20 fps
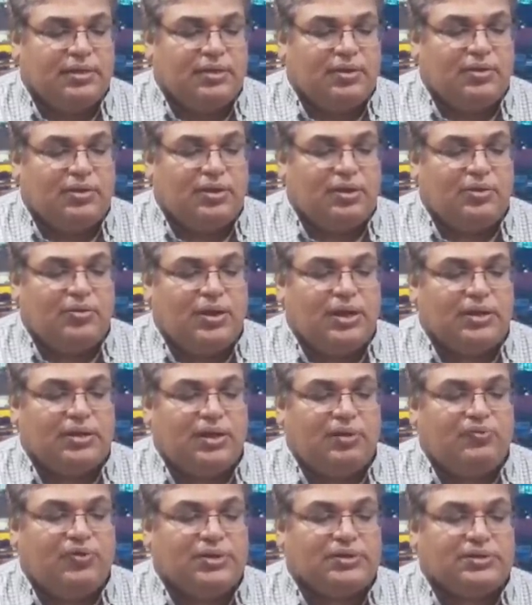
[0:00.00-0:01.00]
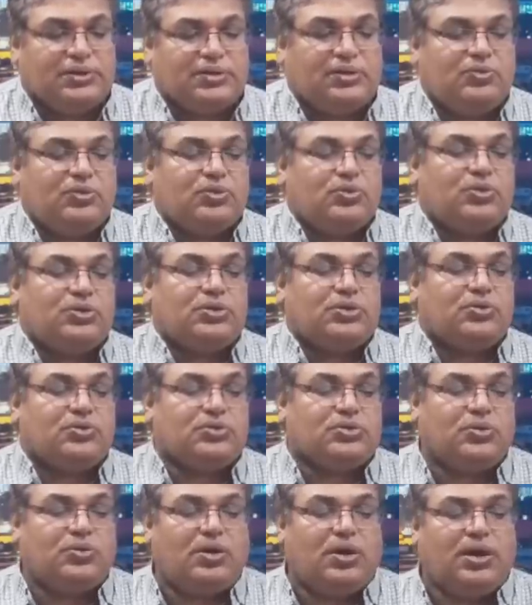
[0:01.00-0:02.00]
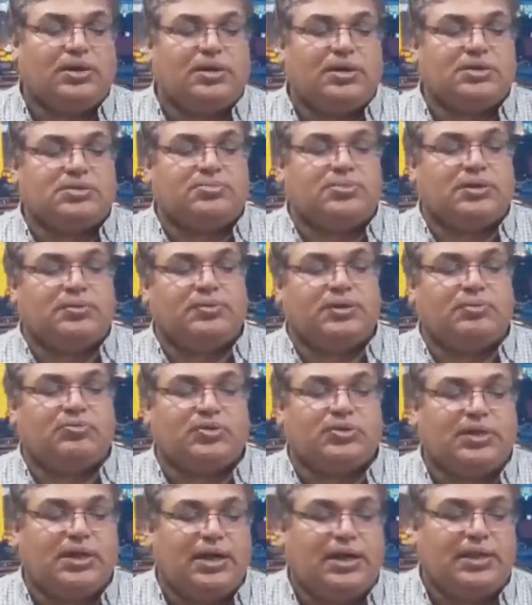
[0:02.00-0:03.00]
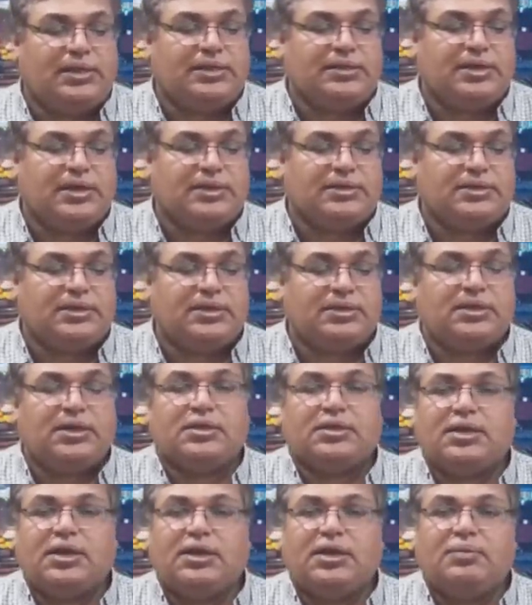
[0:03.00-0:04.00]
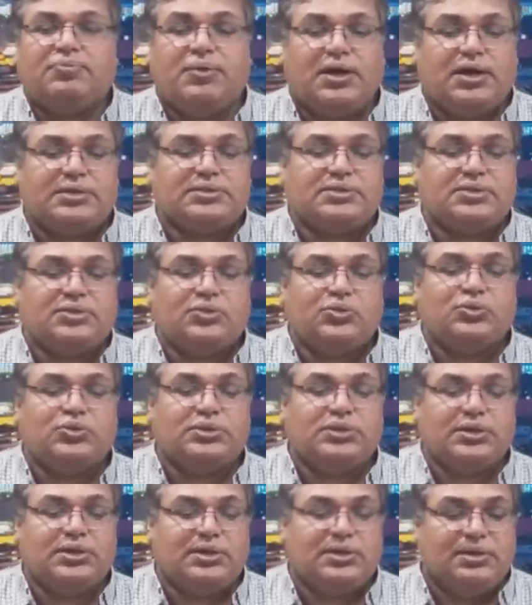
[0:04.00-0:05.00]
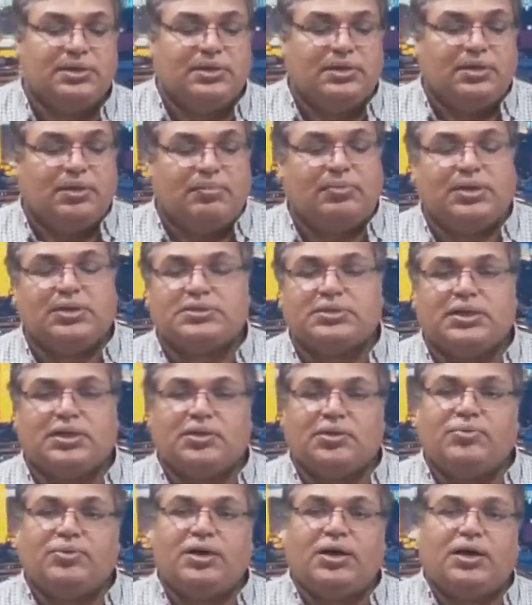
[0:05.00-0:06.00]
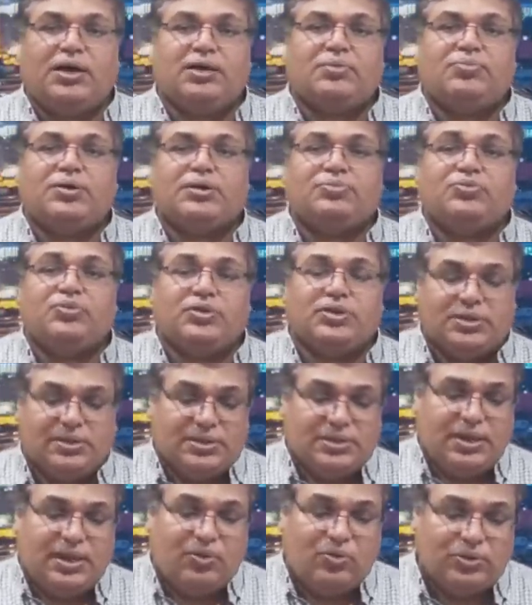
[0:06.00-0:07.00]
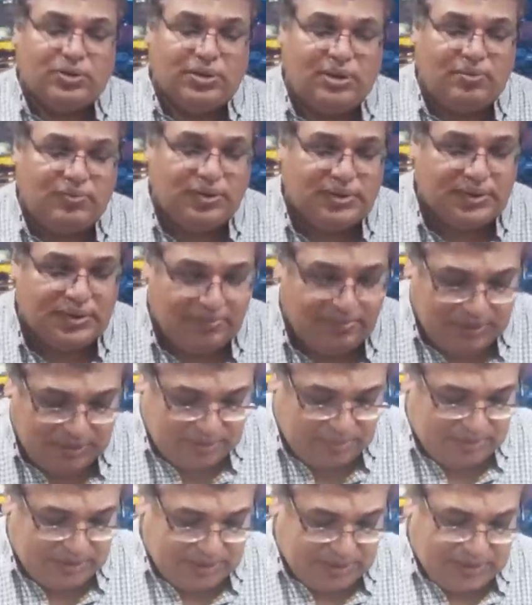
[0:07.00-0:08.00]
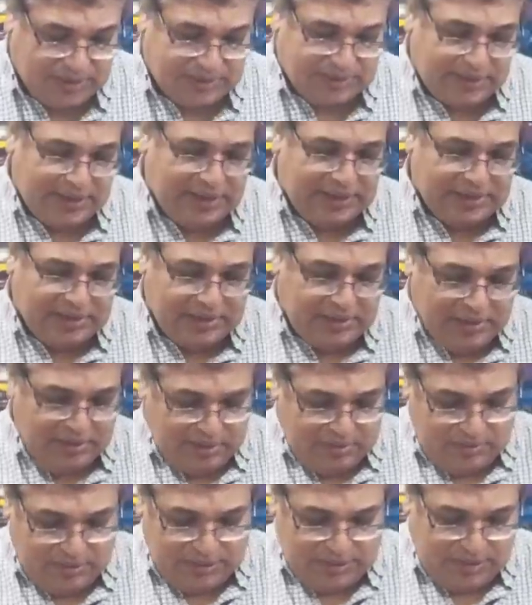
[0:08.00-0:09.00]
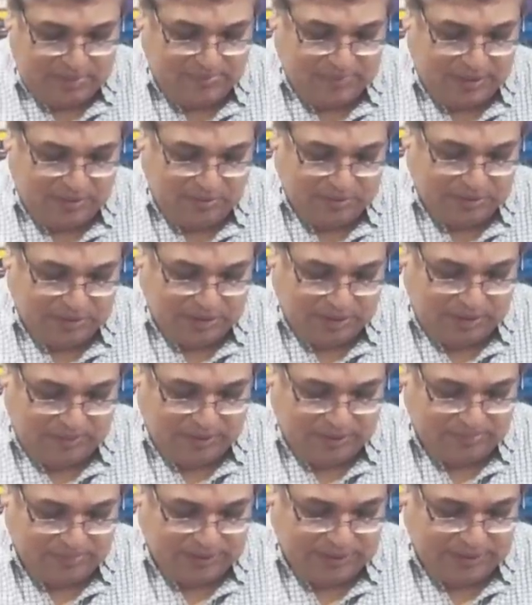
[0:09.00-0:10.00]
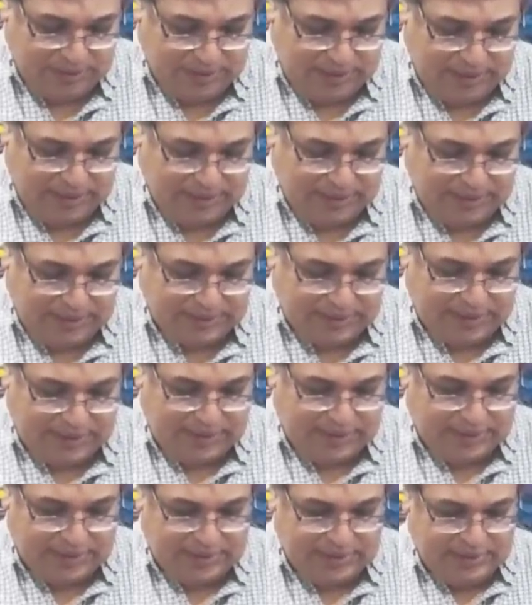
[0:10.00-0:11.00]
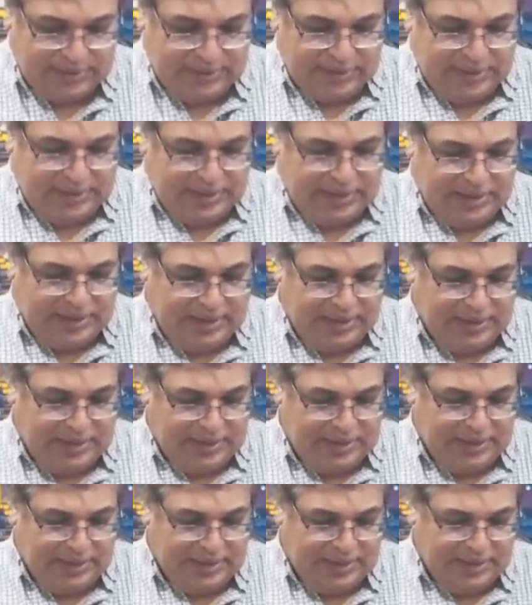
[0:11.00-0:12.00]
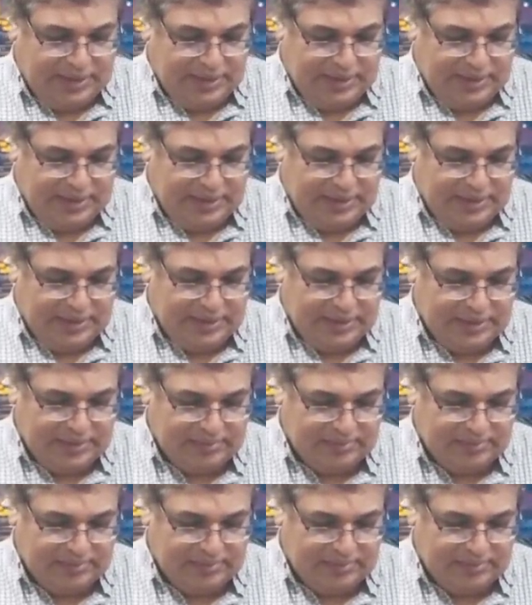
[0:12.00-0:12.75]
وأضاف زيت الوقود الروسي هو أرخص برميل متاح لتغذية الطلب السعودي مصر هتبقى اكبر مورد ناخد خبر جميل من الجزائر واحنا بناخد الخبر من الجزائر إيه إيه